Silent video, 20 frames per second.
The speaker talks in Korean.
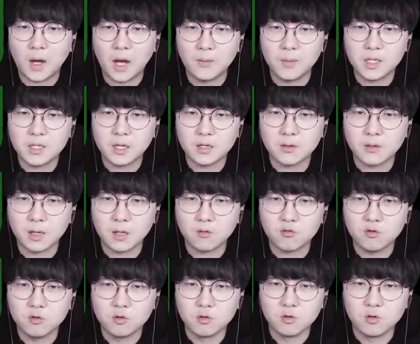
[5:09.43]
밤이
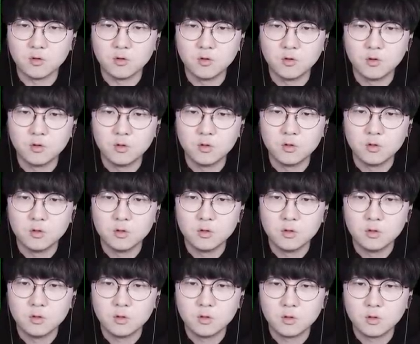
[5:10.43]
찾아왔고
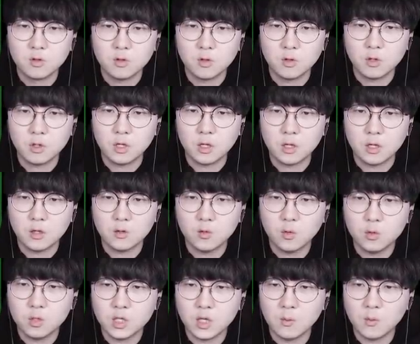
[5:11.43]
여기다가
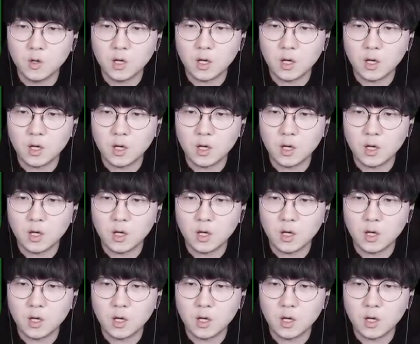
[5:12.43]
토치 한번